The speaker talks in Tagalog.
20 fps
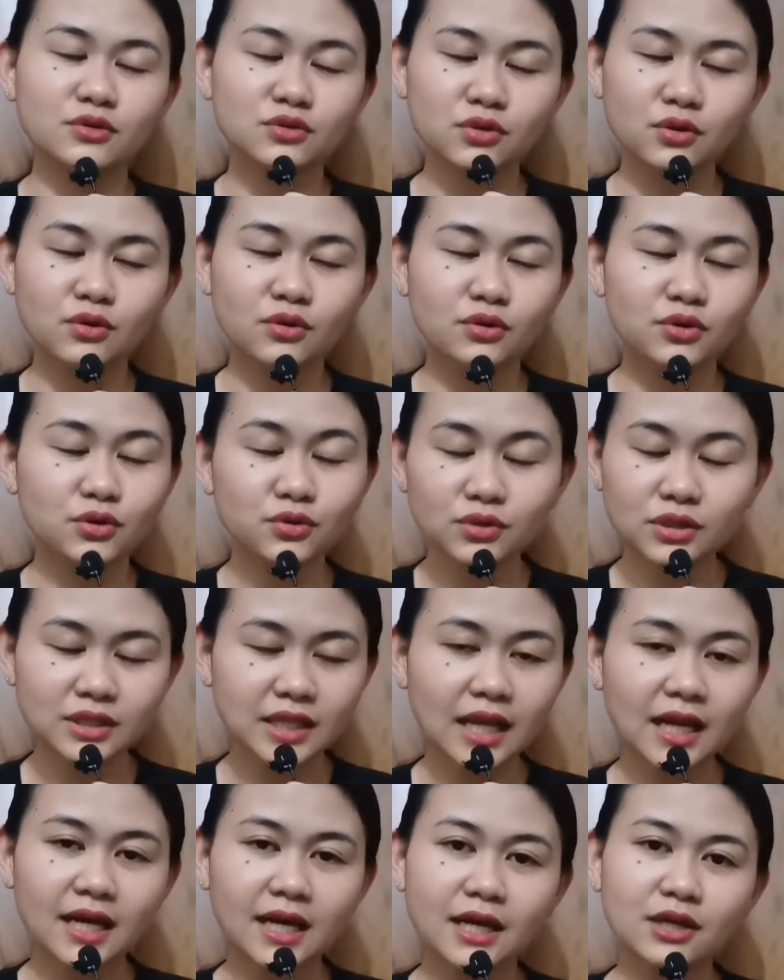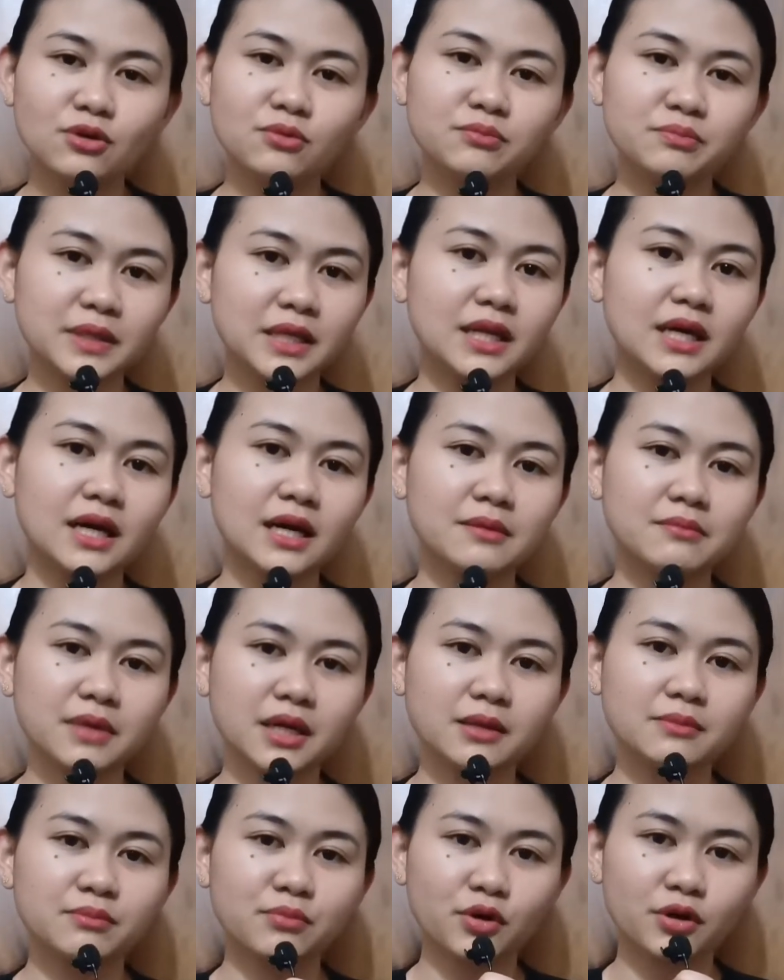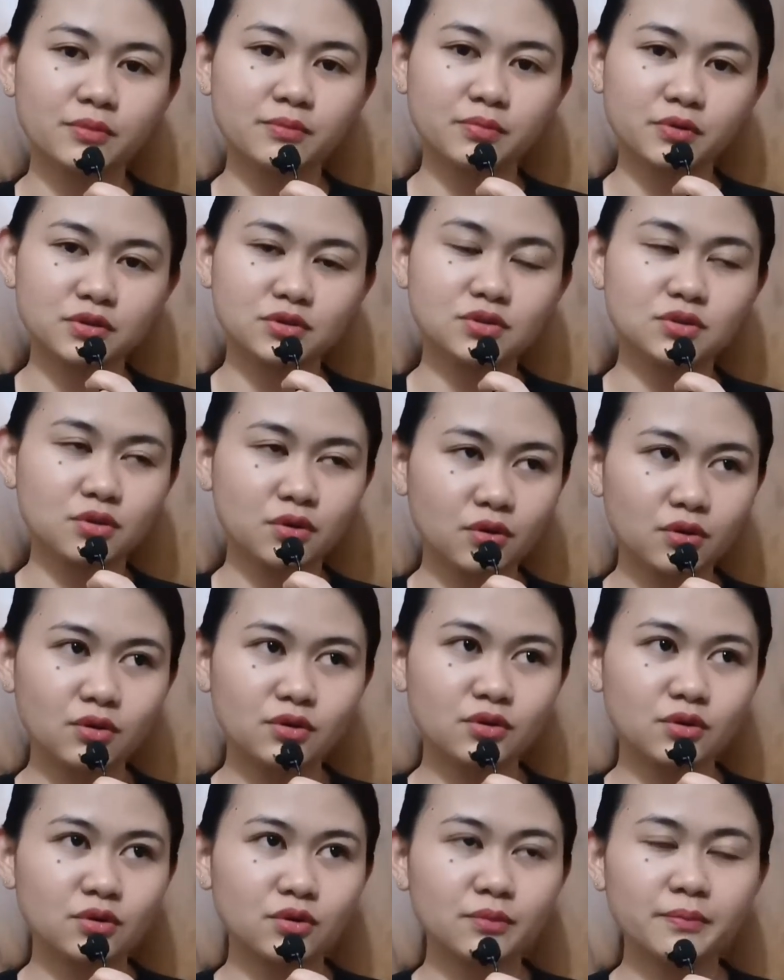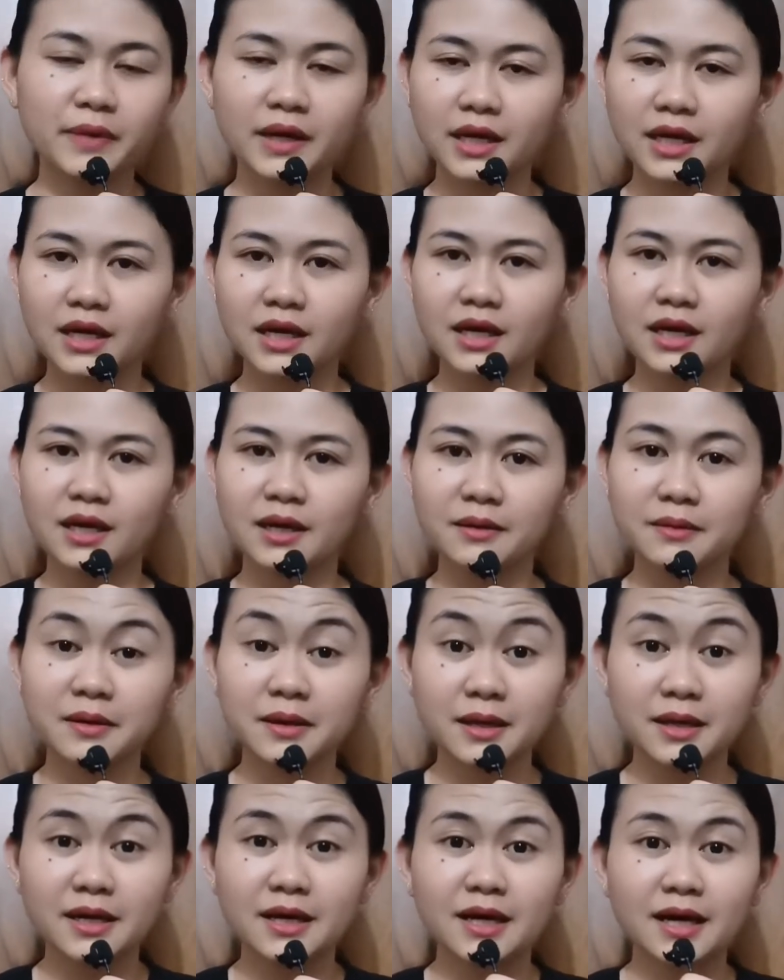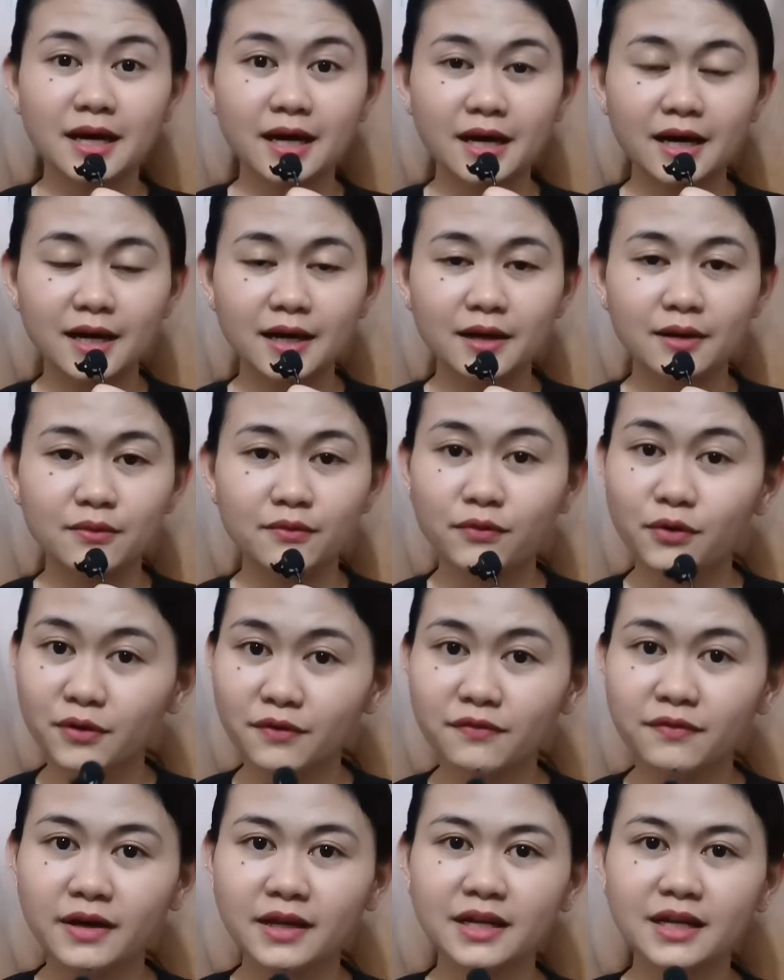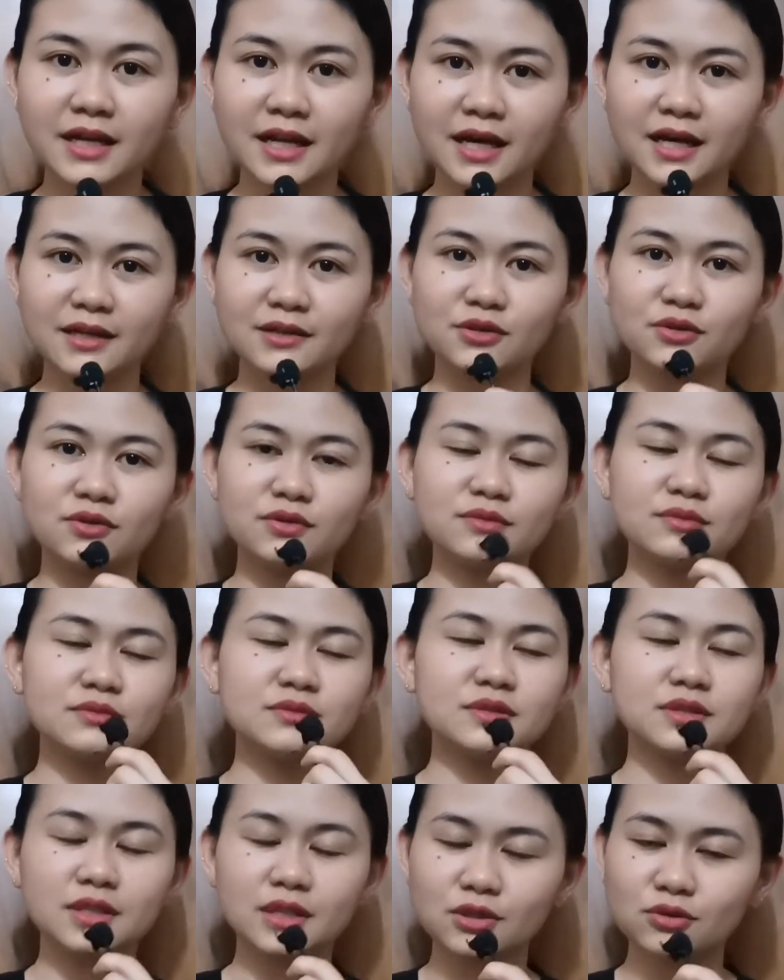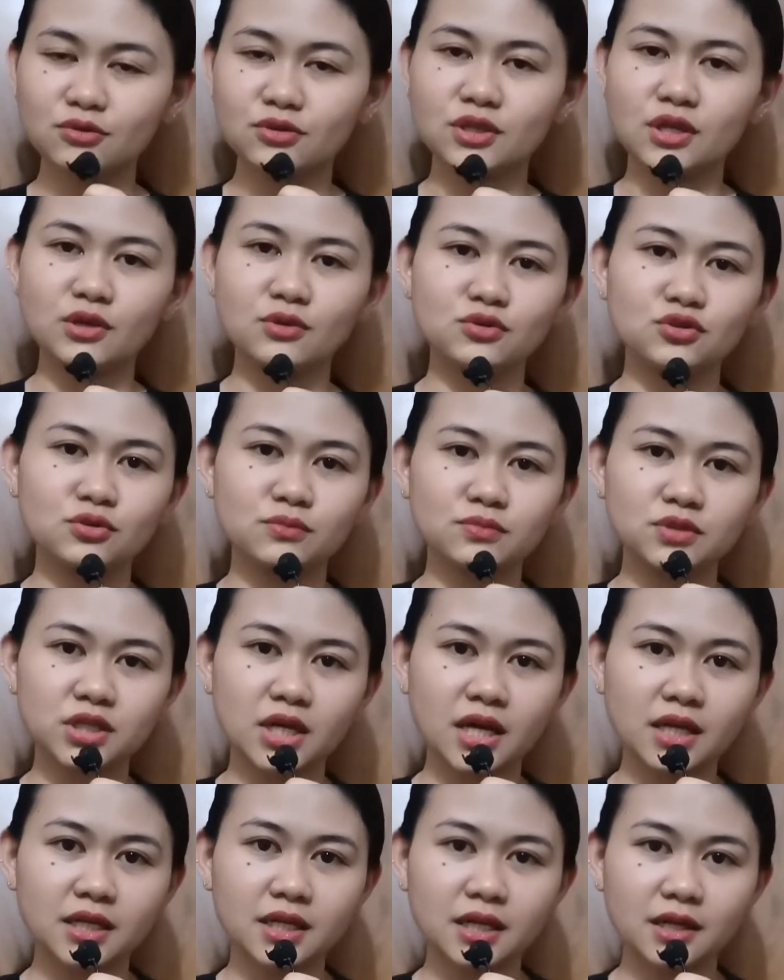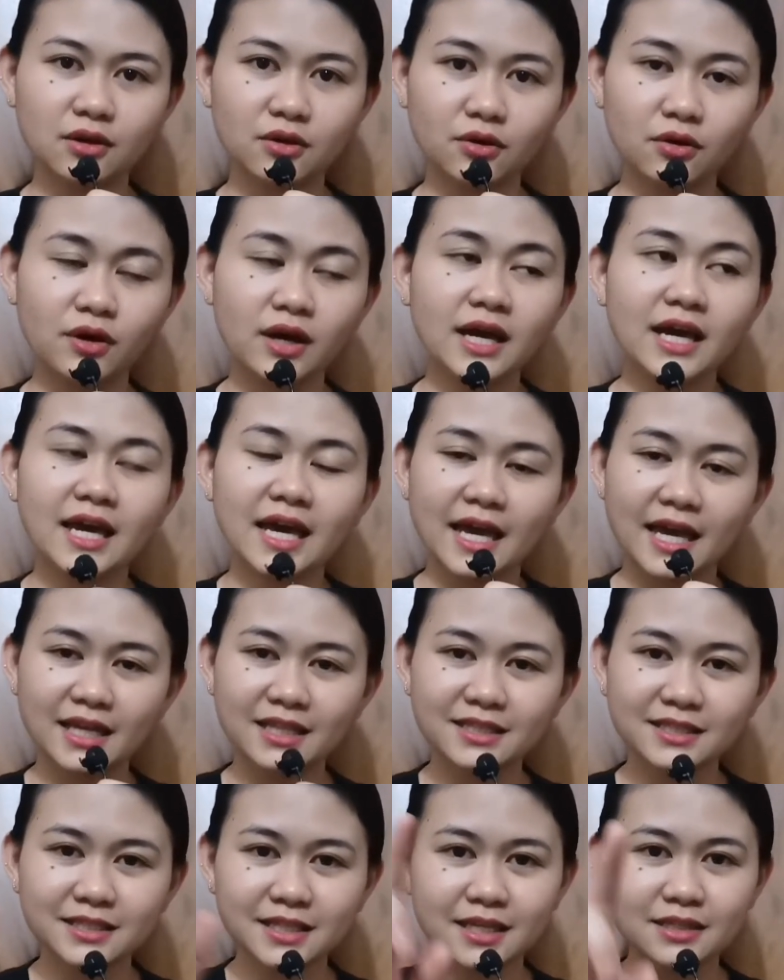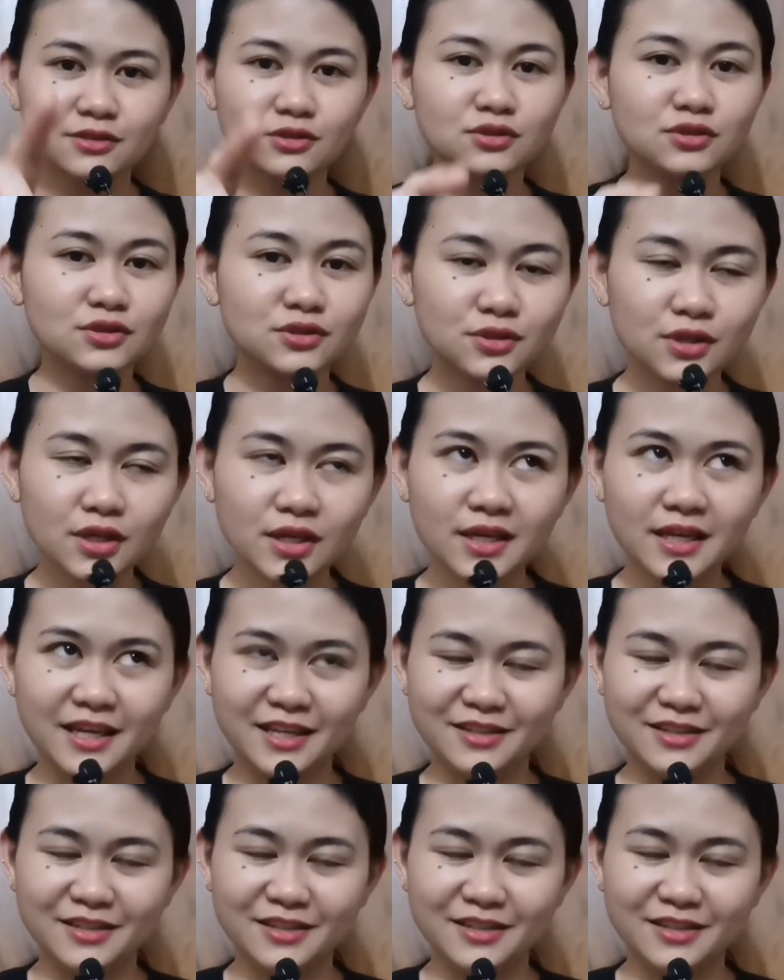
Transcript: So, yun talaga yung pinaka main purpose ko, no? Para, uh, for fun lang, no? Dito sa YouTube channel ko. And since,